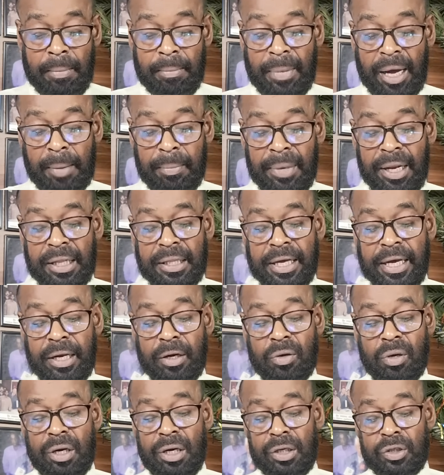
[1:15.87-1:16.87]
মামলা
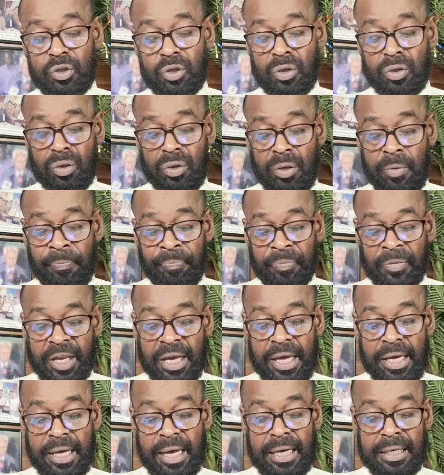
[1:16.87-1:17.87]
দায়ের করার জন্য
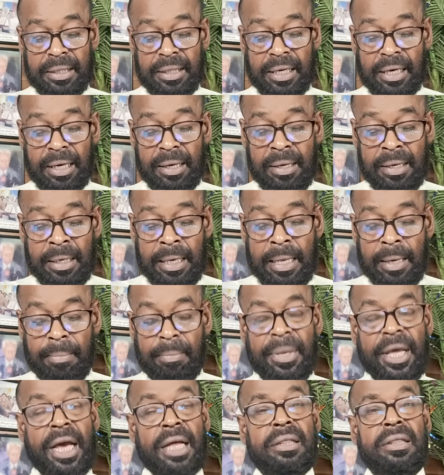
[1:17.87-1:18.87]
এই আইন দ্বারা
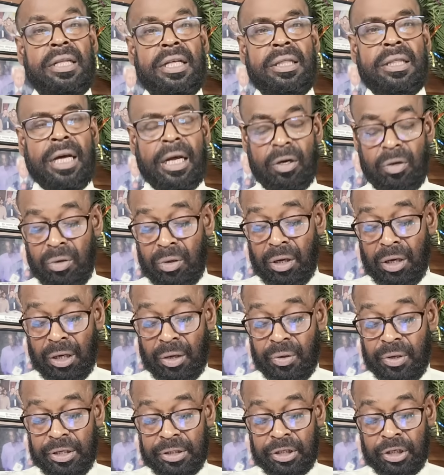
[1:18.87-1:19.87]
মেয়াদ নির্ধারণ করা
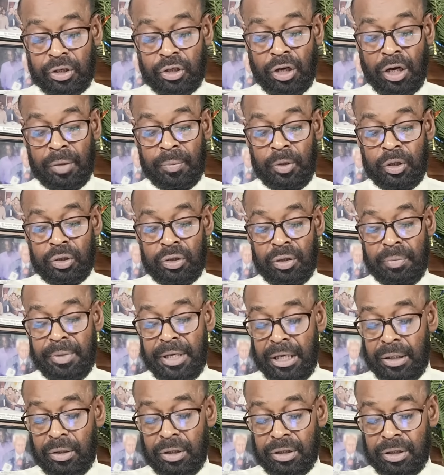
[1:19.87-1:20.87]
হয়েছে সর্বোচ্চ
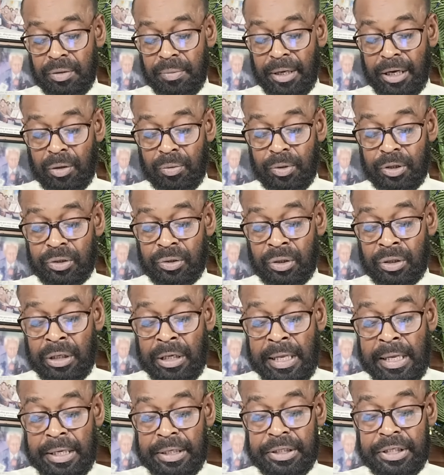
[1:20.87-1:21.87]
মেয়াদ হচ্ছে বারো বছর
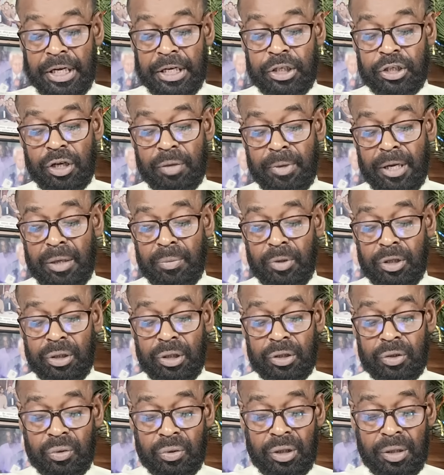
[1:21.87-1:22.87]
সেই সময়ের
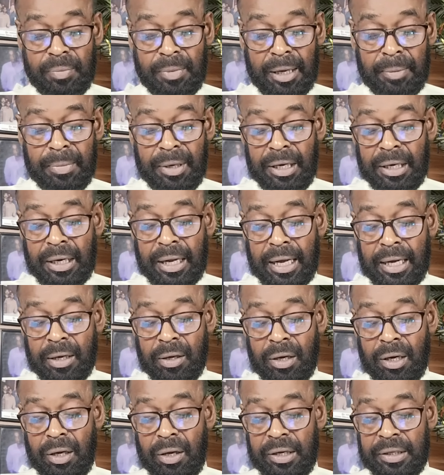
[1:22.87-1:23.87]
মধ্যে যদি মামলা না
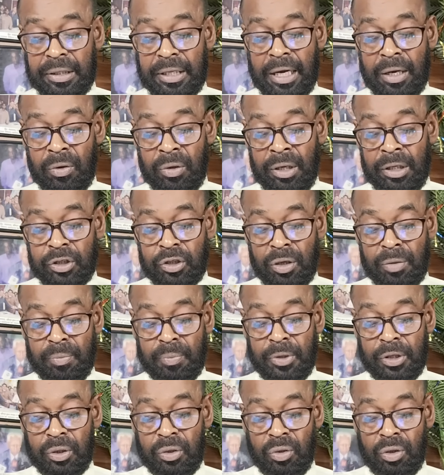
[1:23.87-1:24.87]
করা হয় তাহলে
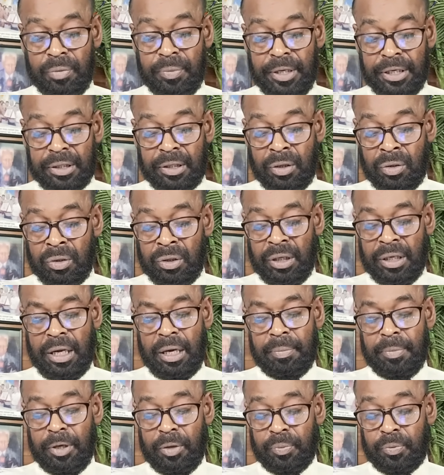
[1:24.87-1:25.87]
সম্পত্তি ওই ব্যক্তির
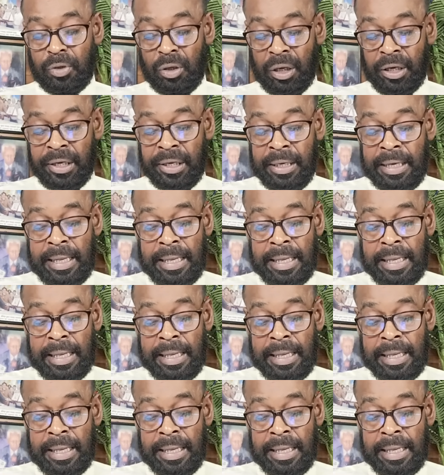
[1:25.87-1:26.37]
অধিকার বিলুপ্ত হয়